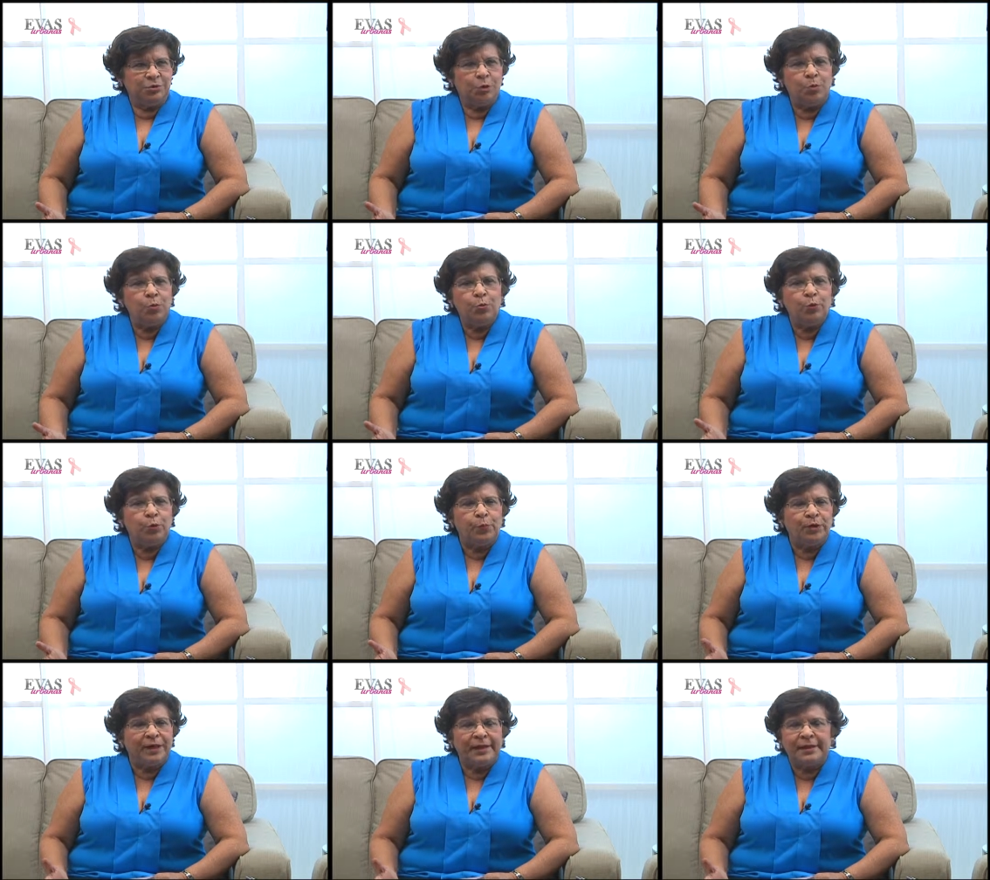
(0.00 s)
Somos un
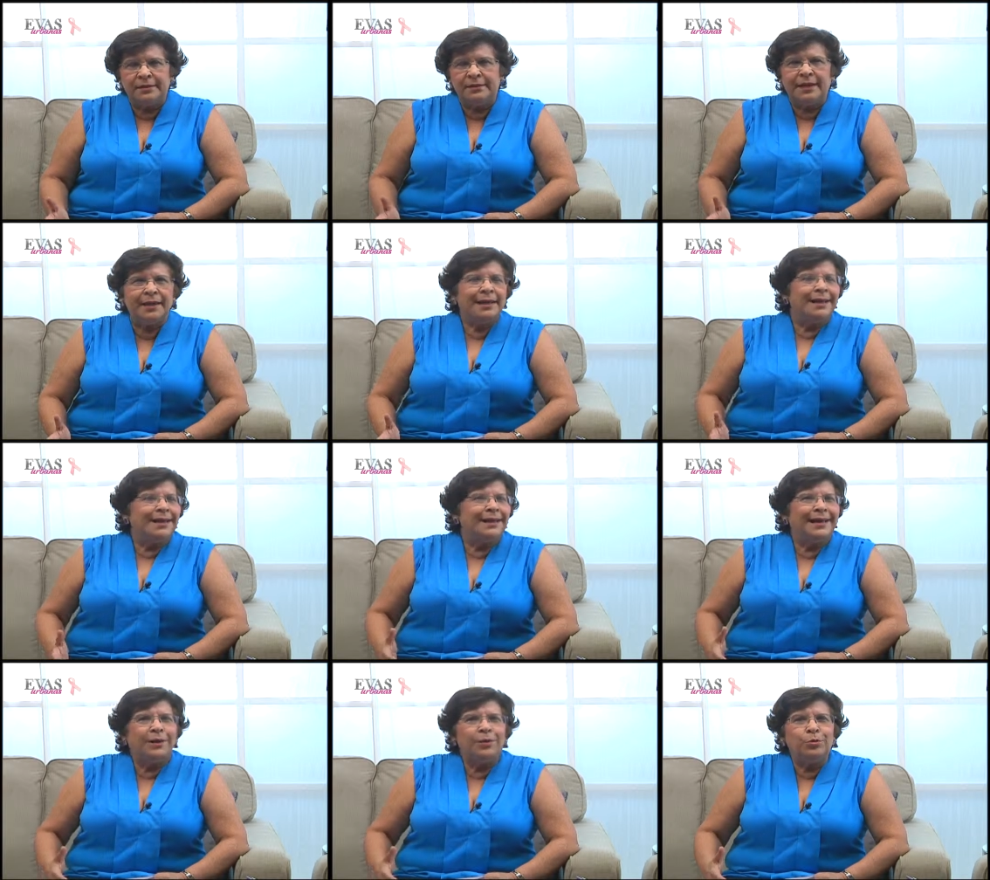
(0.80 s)
grupo de gente
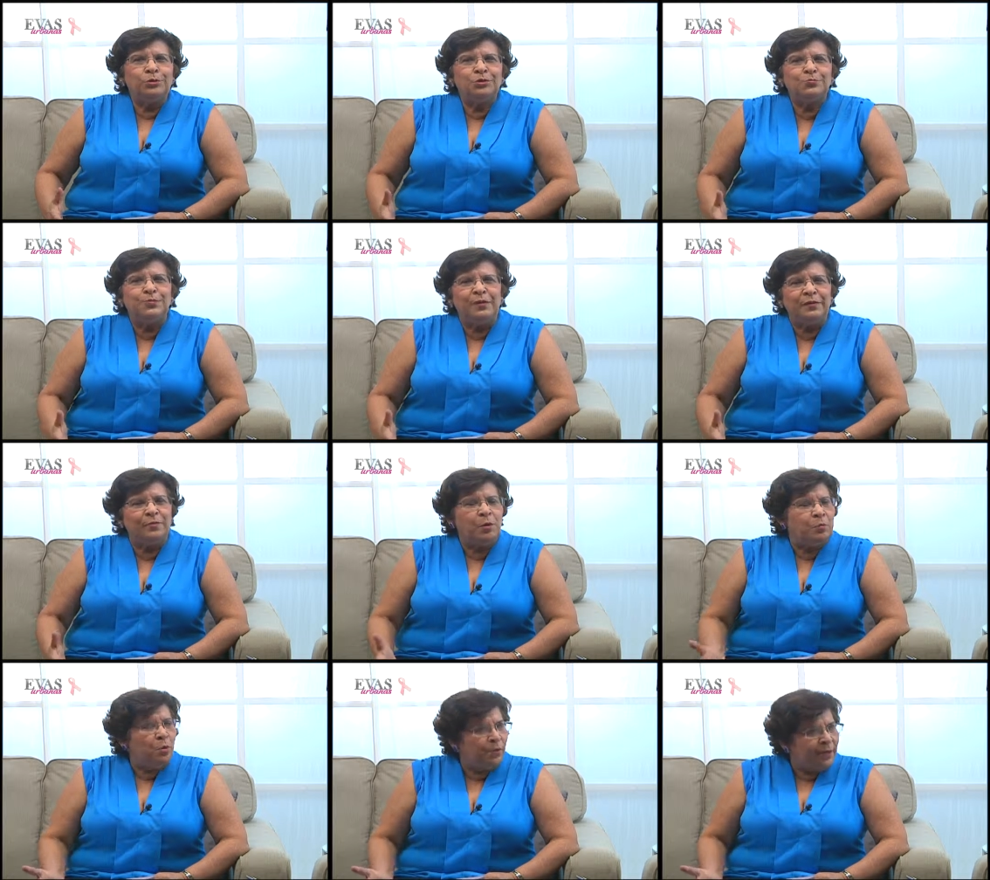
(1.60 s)
que nos
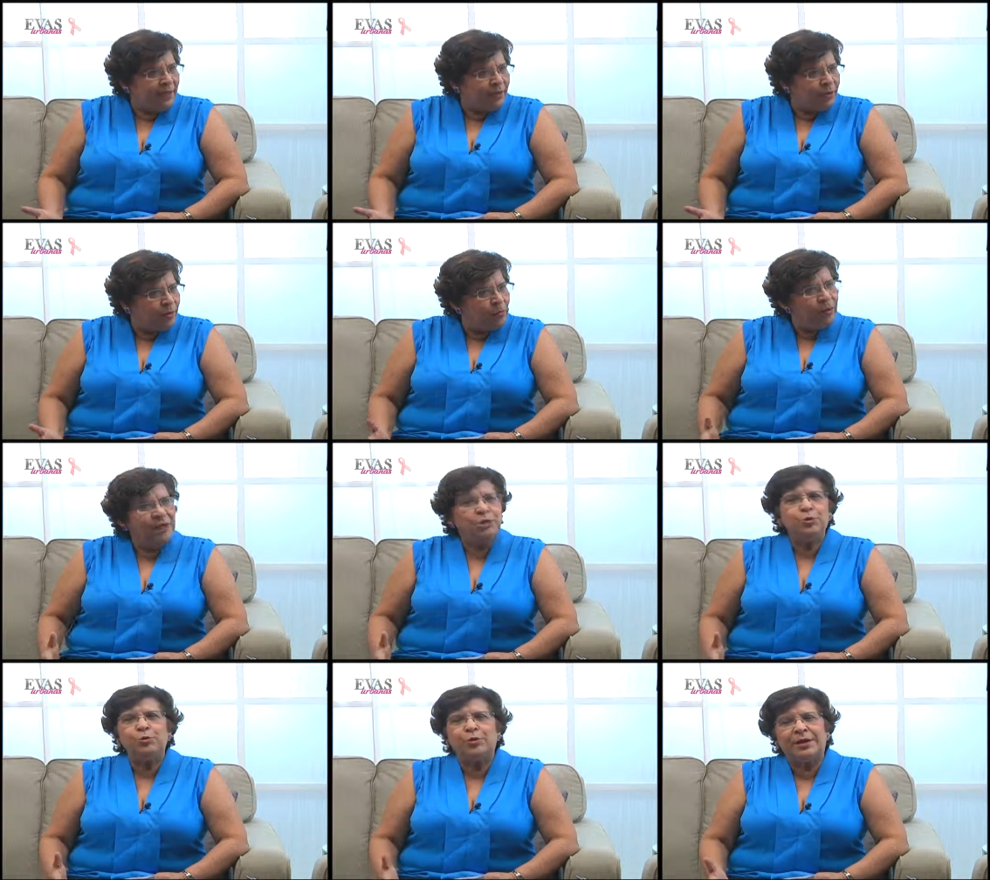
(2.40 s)
vivimos moviendo, hemos
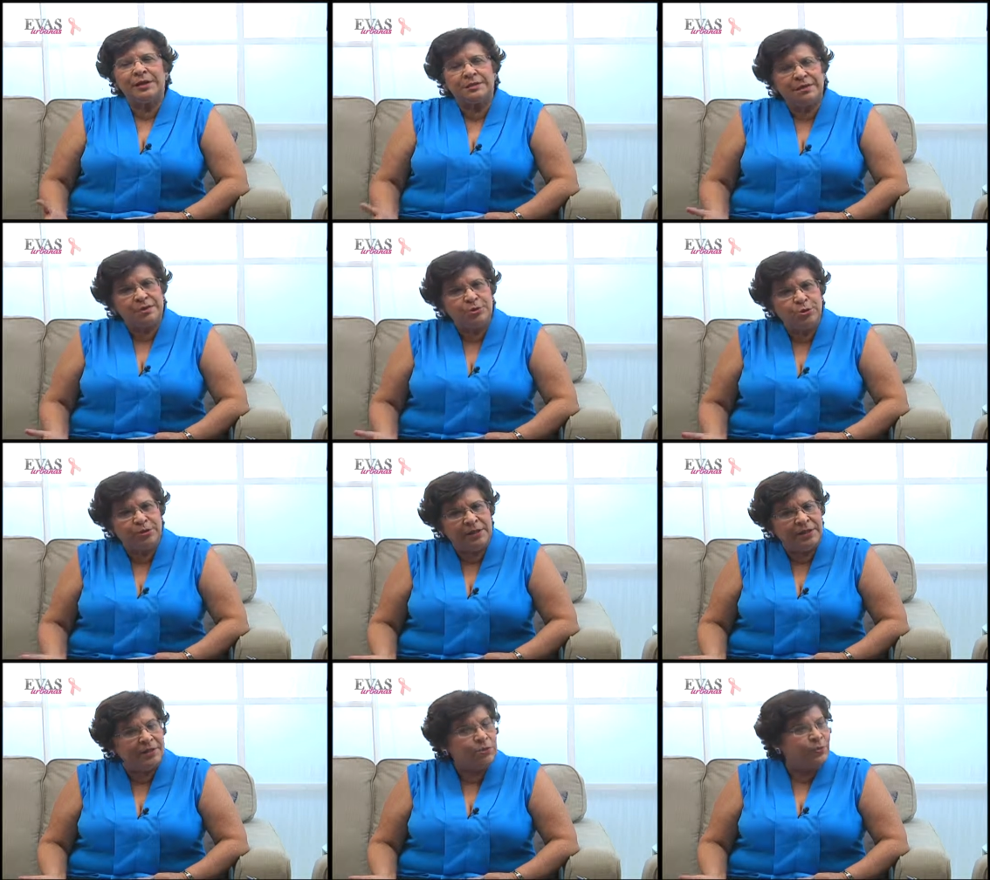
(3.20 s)
hecho una
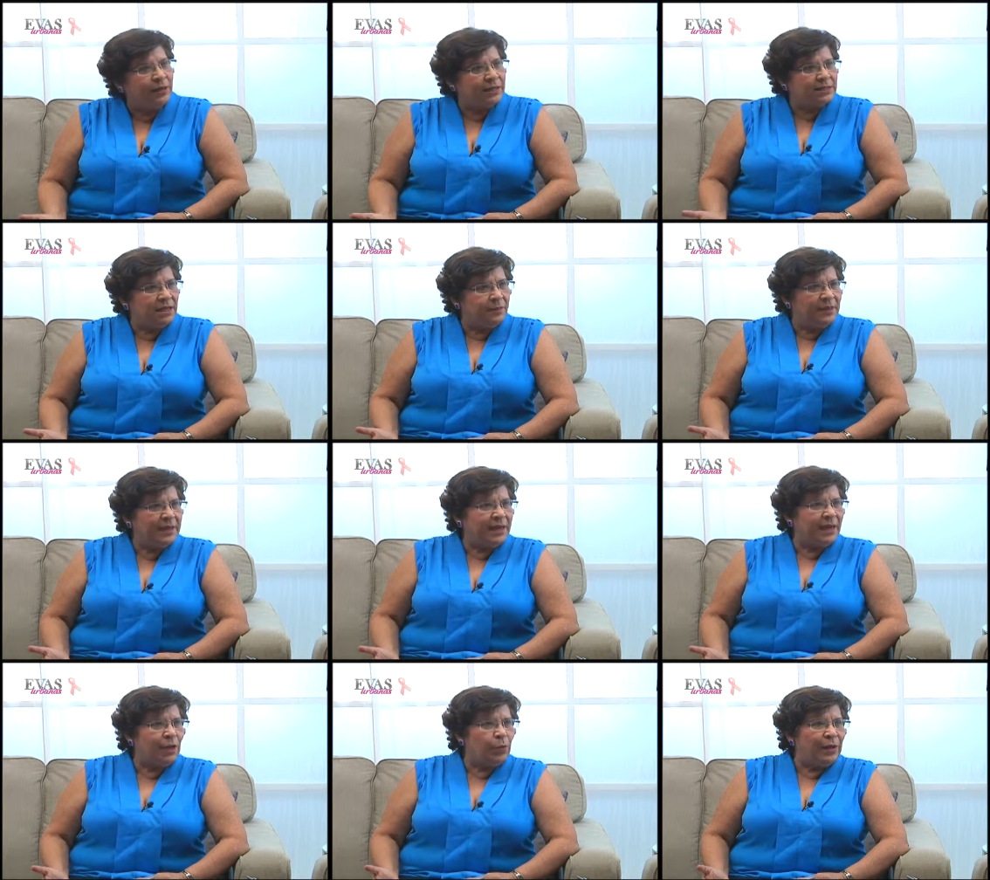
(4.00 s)
organización de lectura que se llama
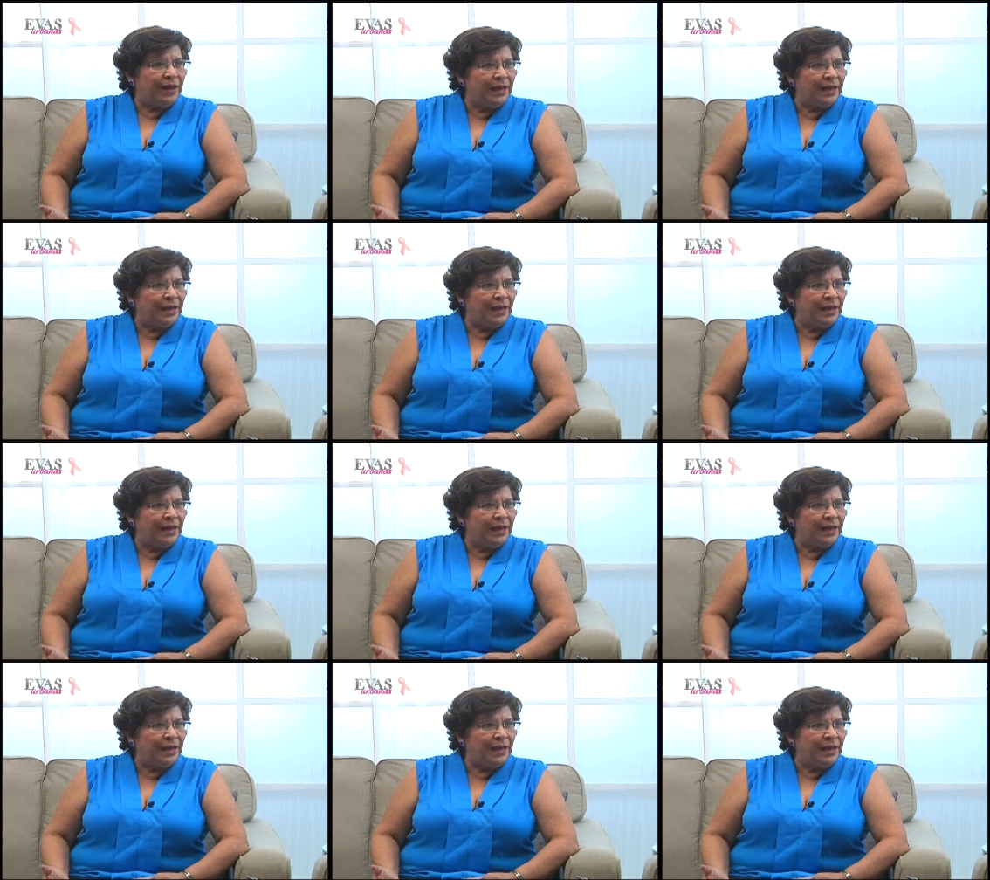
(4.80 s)
Nicaragua